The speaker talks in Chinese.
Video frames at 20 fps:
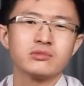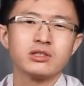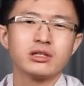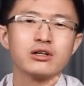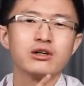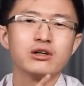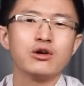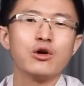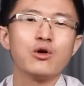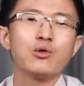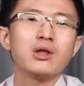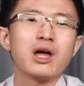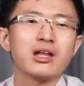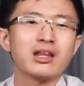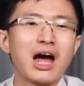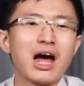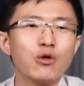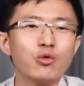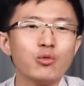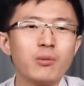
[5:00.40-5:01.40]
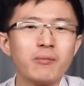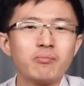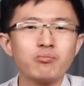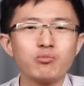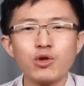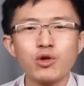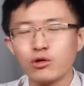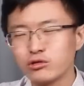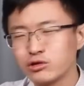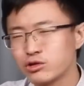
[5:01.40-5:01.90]
整个欧亚大陆嘛，
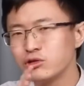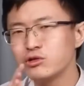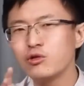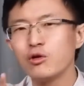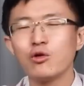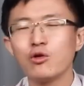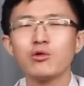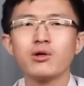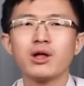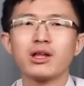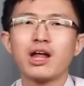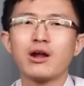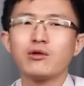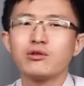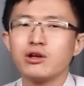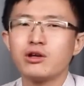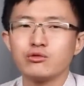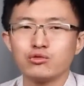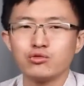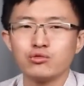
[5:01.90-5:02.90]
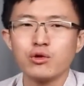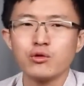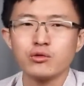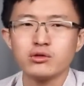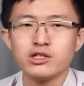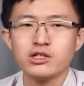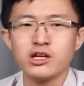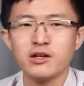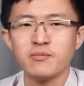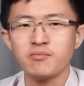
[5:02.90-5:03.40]
因为只有欧亚大陆才有足够
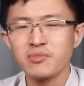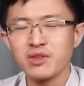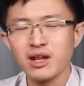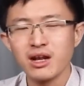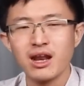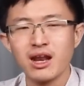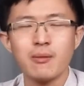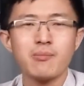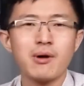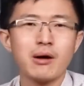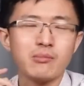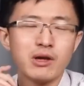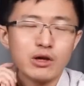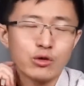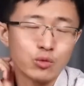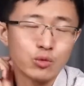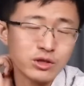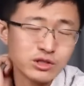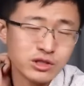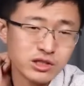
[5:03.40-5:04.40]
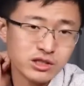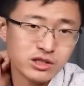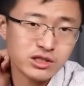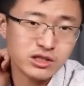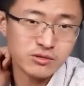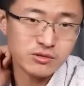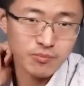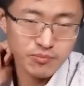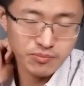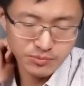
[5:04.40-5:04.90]
的钱来帮美国的经
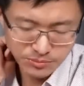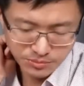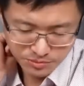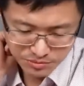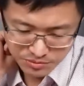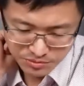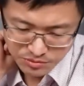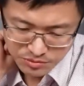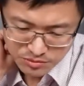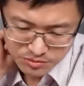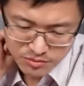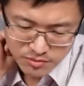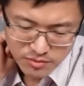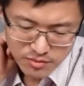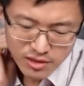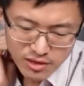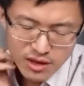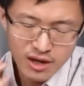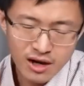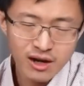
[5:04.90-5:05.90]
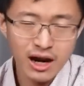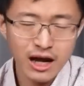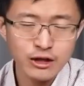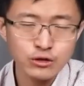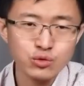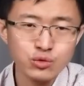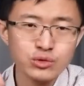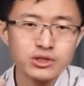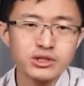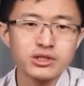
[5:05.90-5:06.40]
济。来
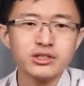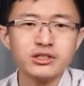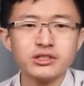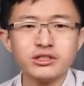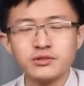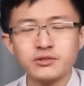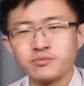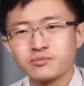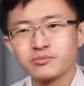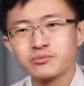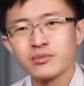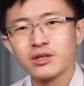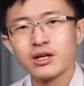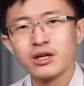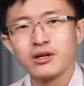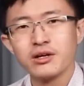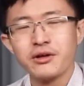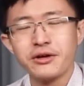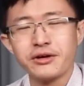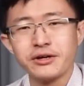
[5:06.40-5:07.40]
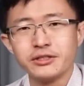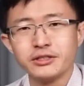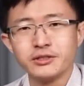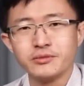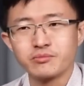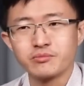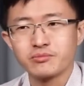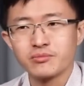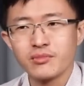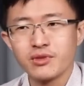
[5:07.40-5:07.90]
做这个，嗯，
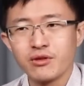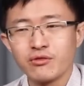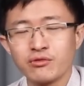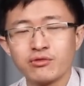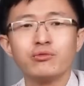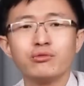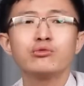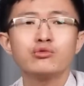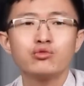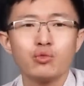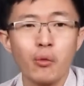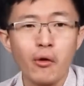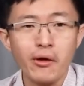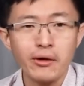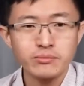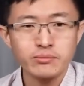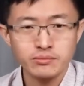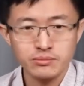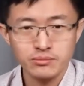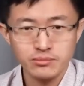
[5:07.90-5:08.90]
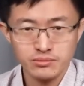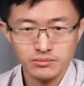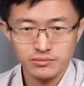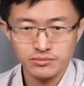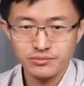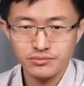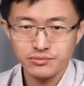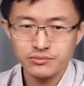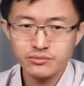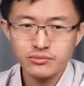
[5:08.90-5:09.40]
辅佐，
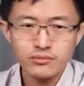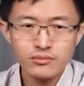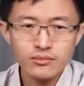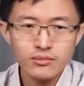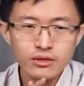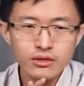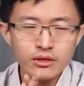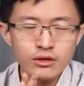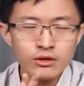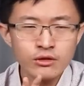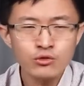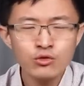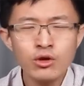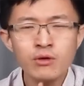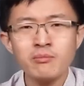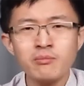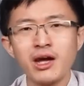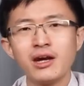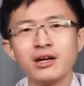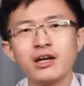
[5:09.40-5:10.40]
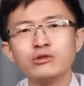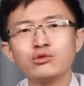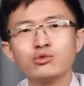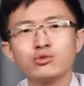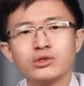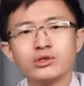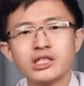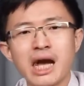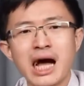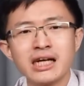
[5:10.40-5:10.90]
所以美联
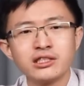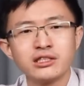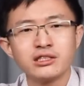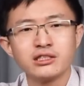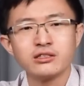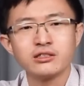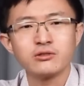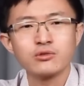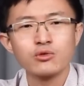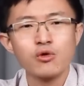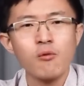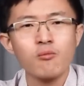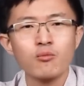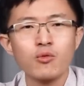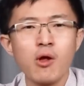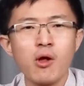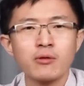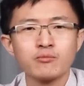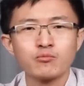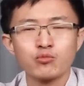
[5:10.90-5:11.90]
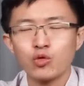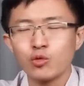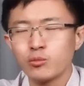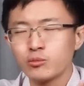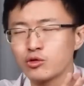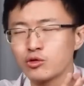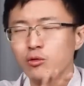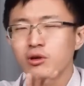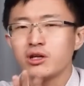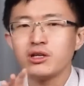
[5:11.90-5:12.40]
储加息，如果我
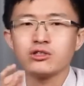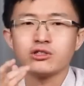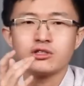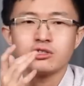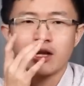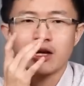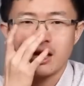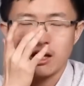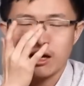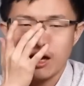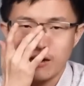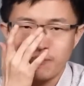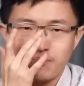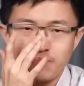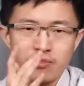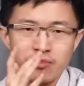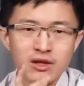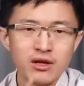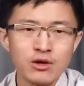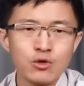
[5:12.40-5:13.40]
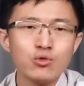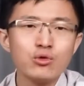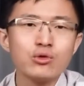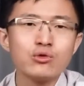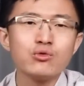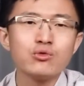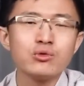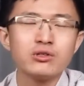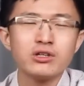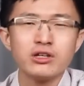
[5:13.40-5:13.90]
们从历史上来看，
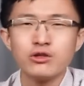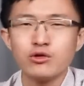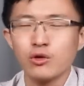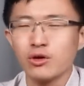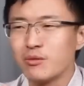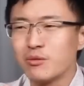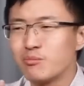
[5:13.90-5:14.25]
孕育着一种